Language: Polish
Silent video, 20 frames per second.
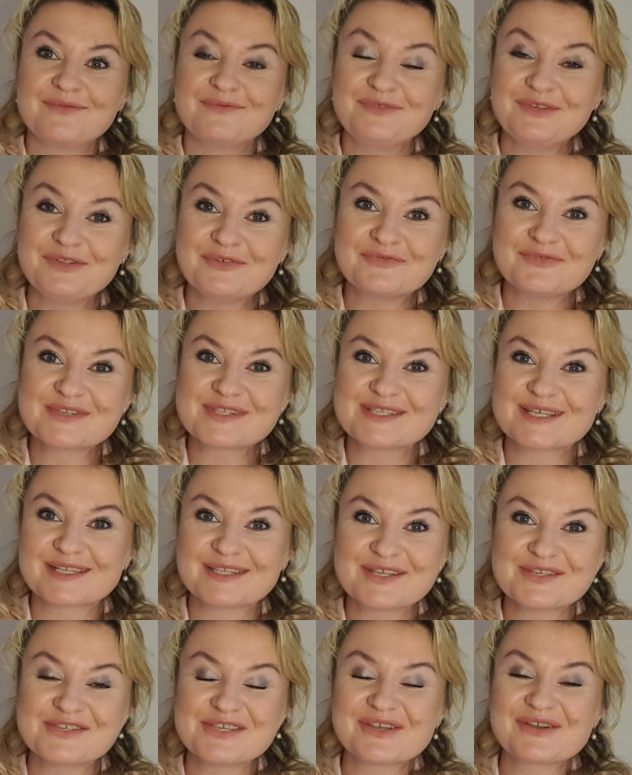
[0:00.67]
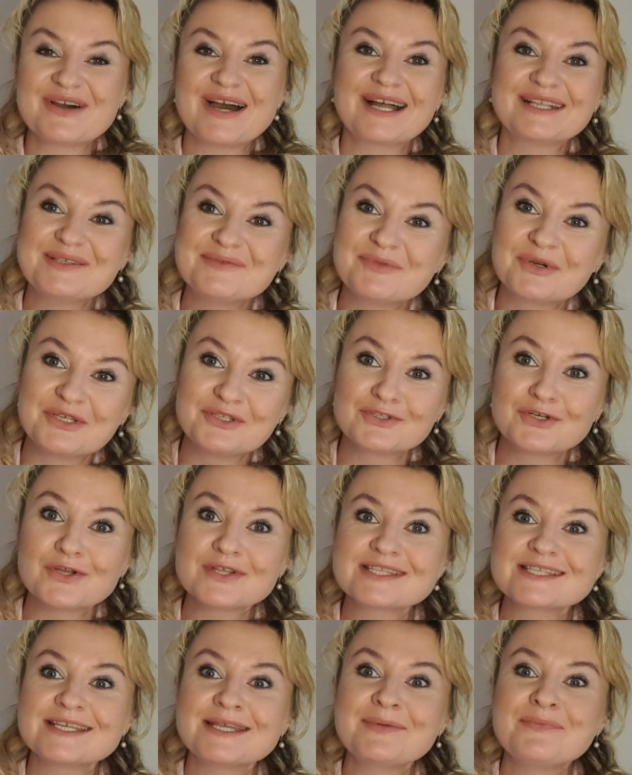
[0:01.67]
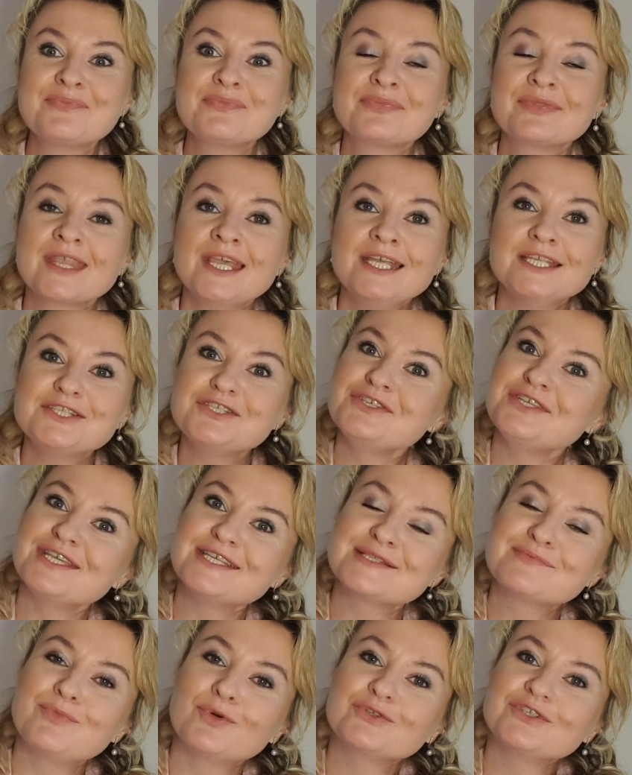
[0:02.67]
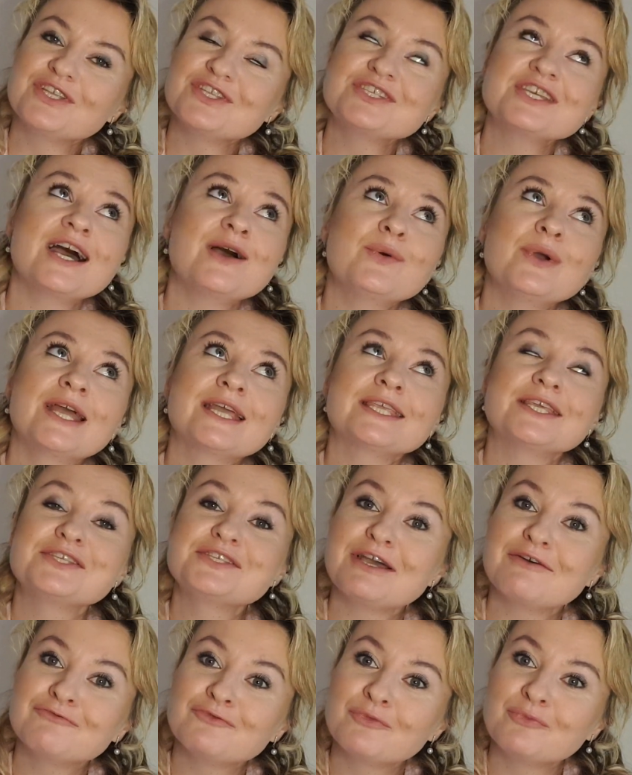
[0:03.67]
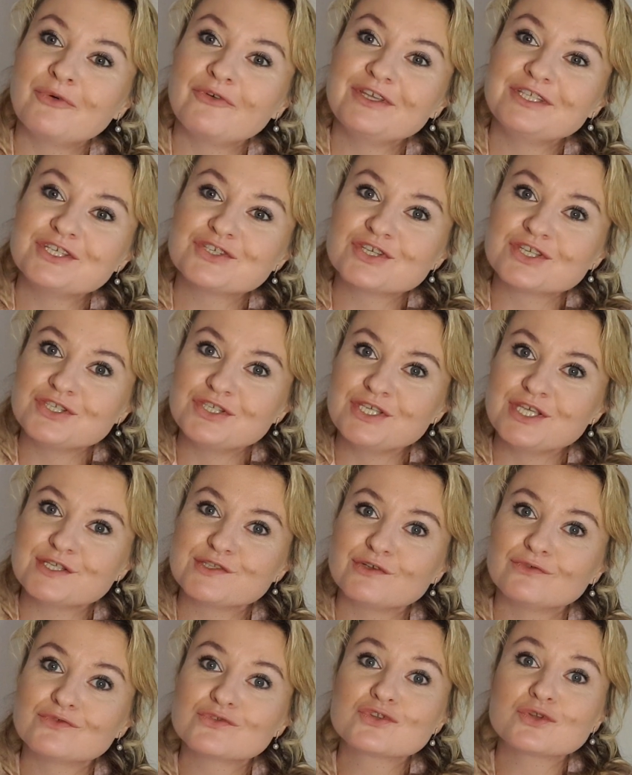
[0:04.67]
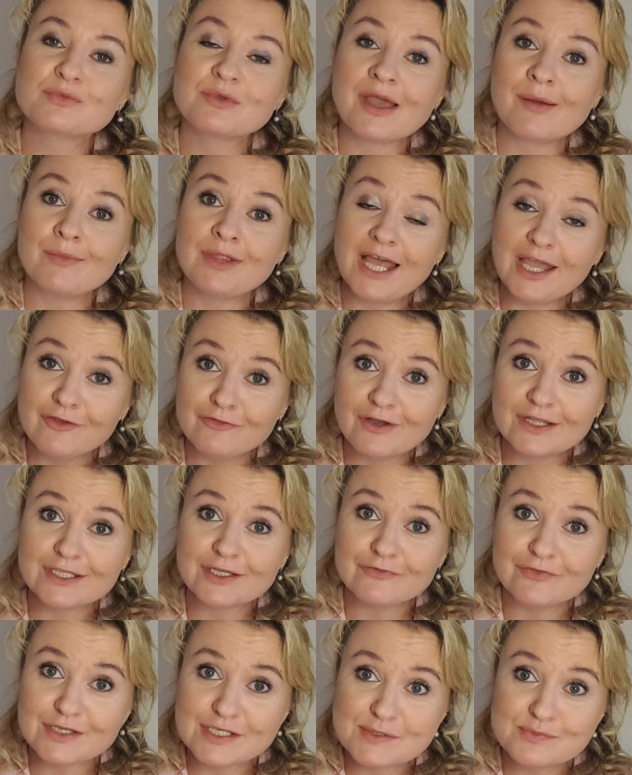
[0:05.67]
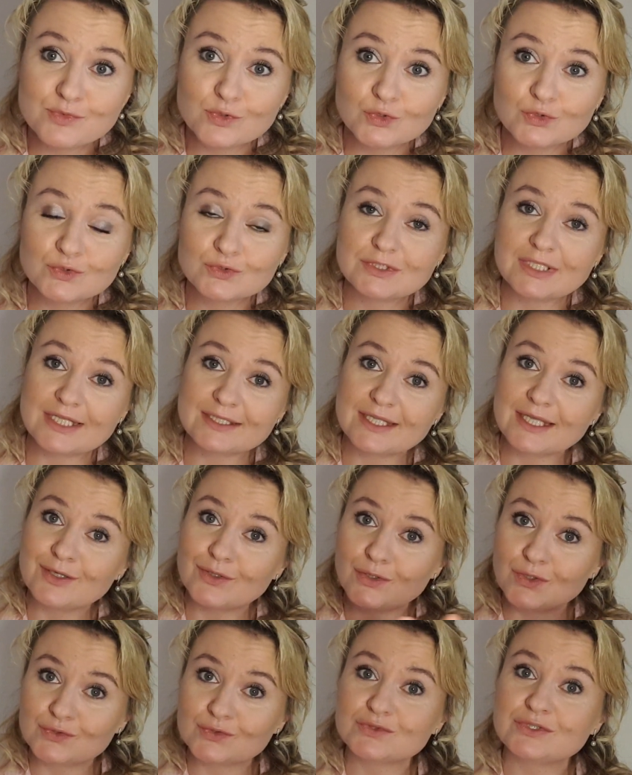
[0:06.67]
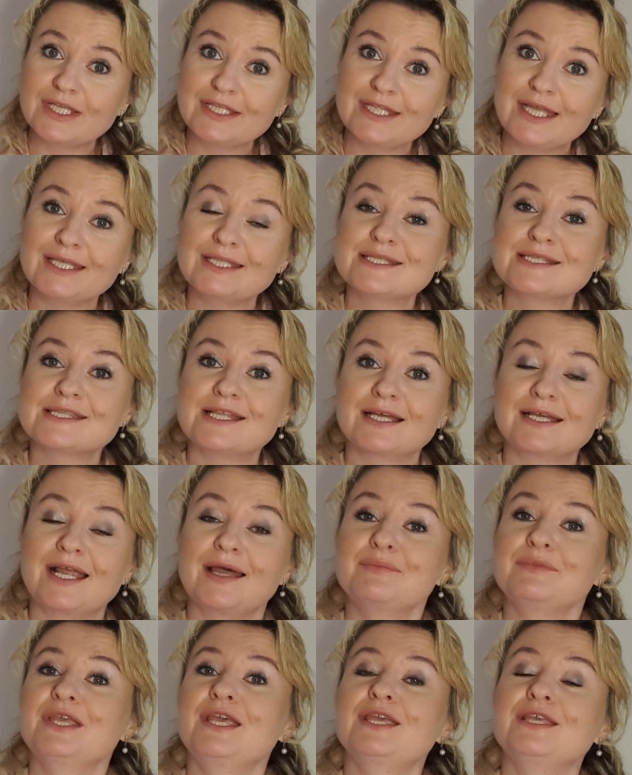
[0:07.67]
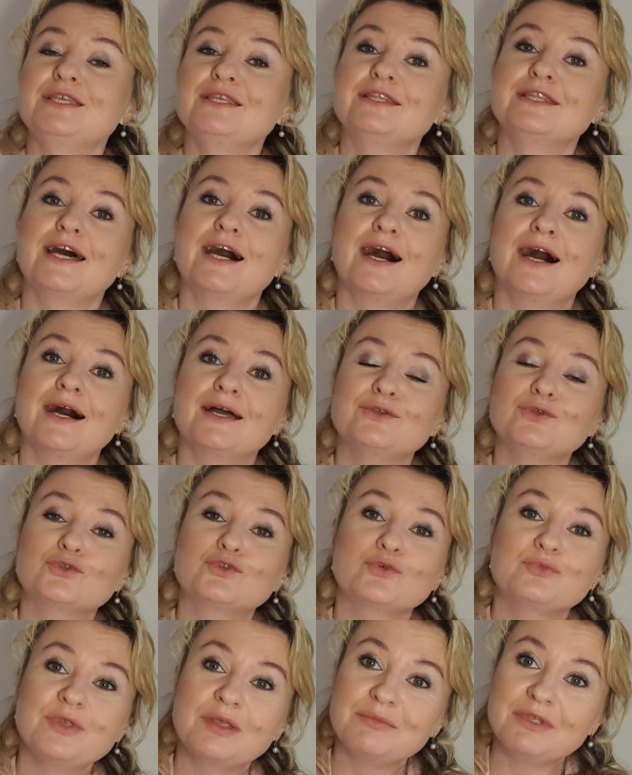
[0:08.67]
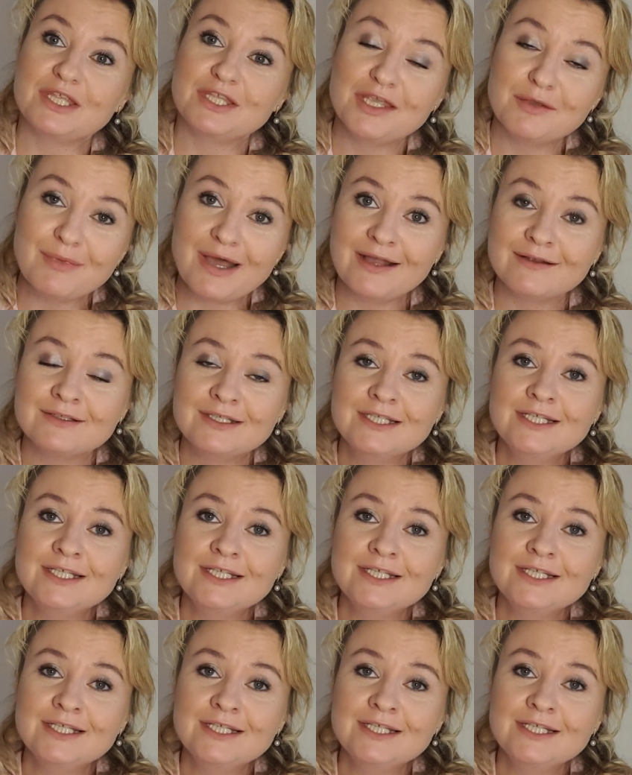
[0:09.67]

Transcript: Witam Was serdecznie, kochani moi drodzy. Dzisiaj jest poniedziałek i chciałam Wam powiedzieć, że dzisiaj znowu zrobiłam live'a na Facebooku, dlatego tutaj na Instagramie i na YouTubie mnie nie ma.